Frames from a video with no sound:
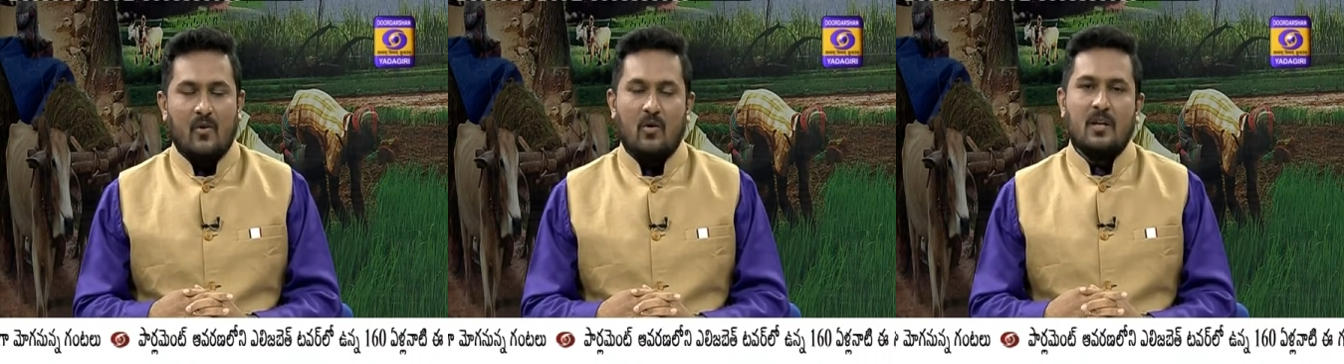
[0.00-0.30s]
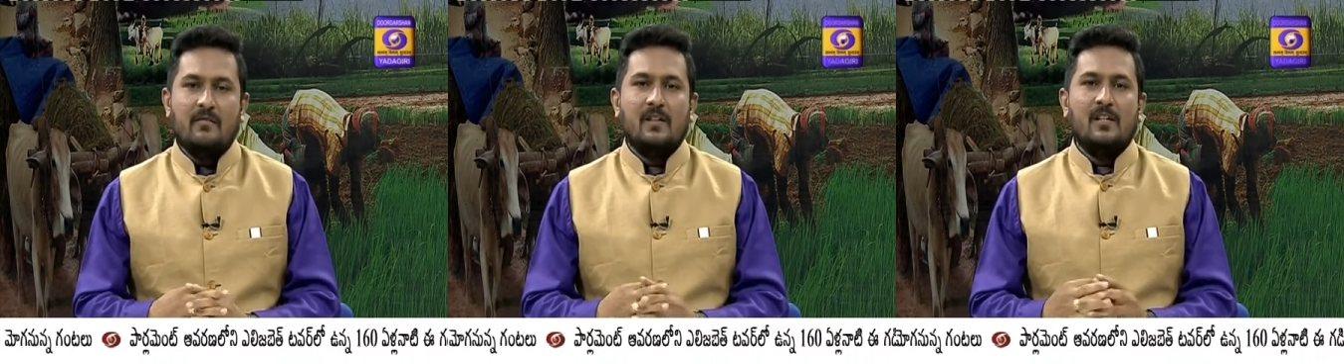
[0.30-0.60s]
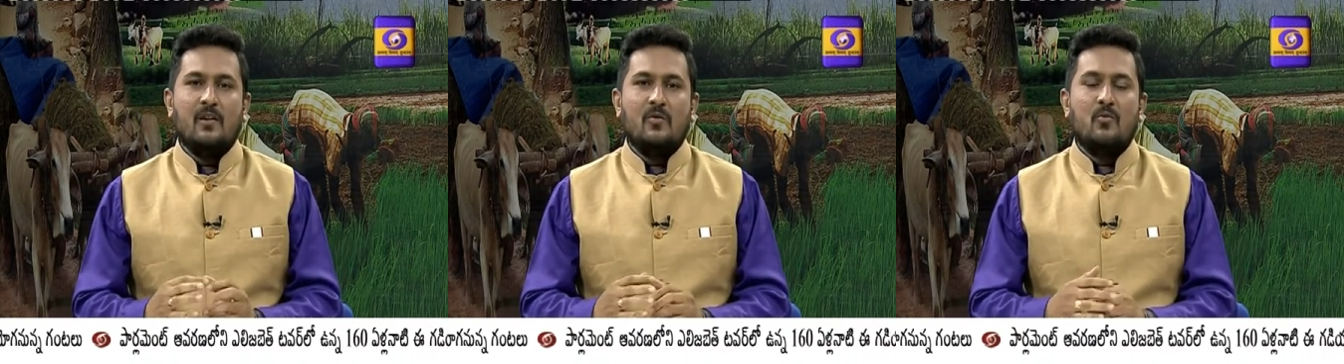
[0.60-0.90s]
కోటి
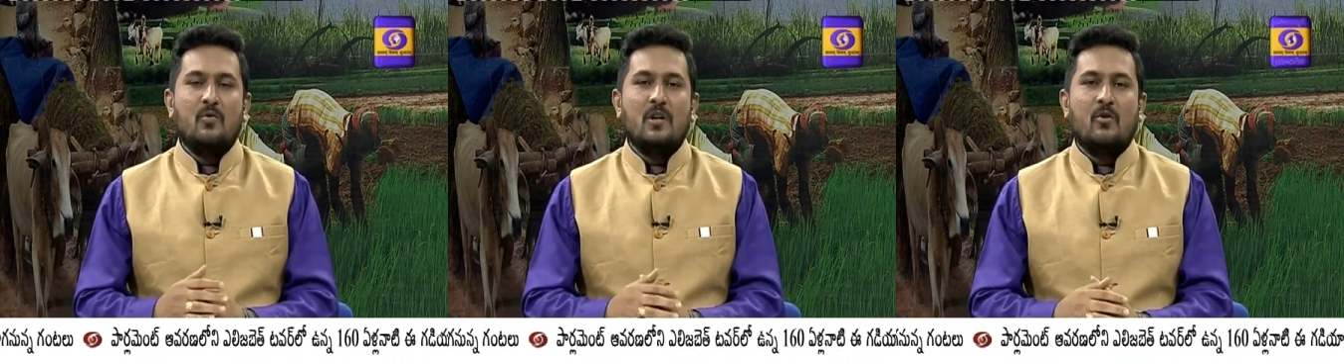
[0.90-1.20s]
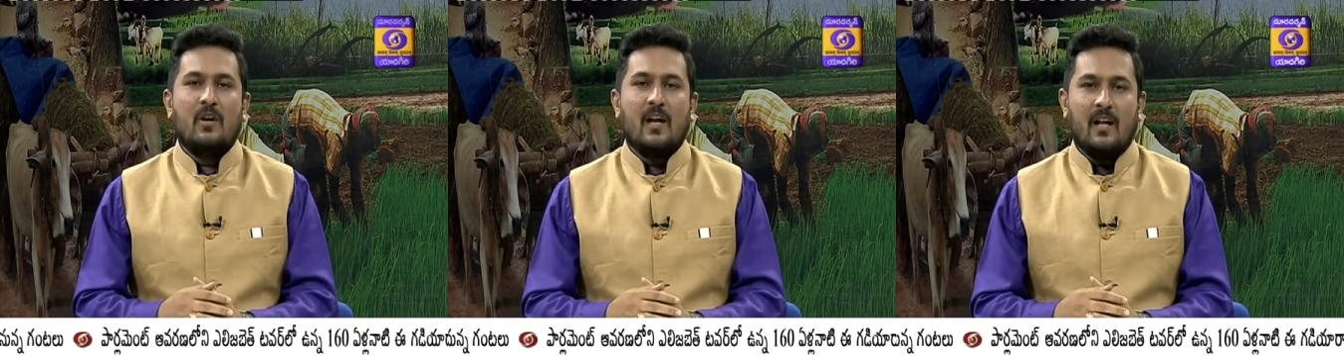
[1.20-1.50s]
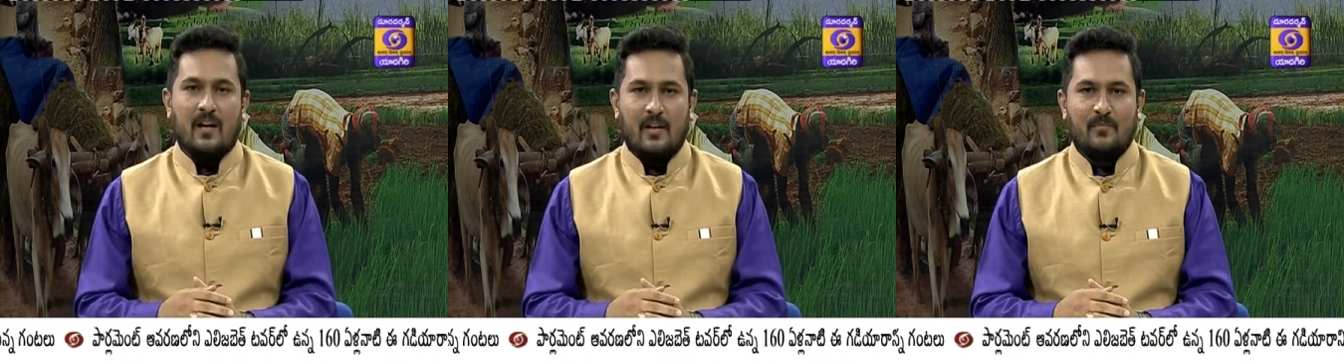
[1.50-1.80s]
విద్యలు కూటి కొరకే
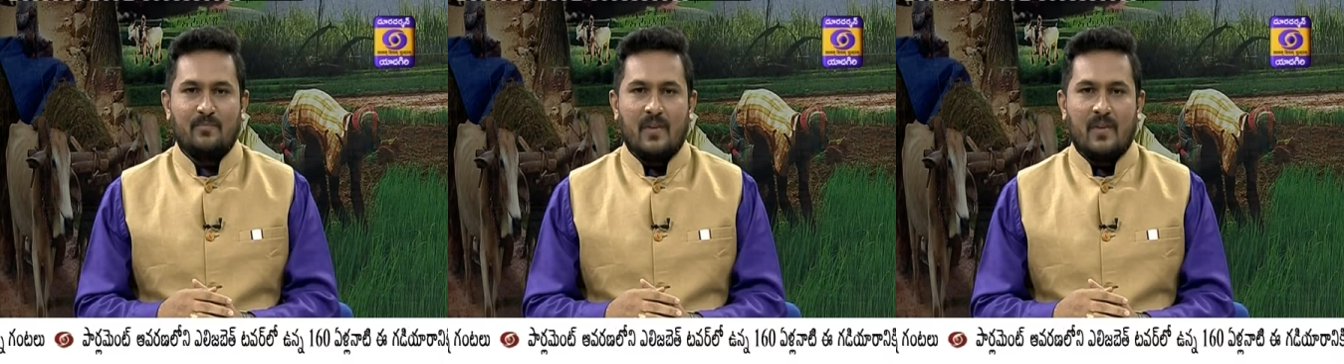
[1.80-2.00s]
అన్నారు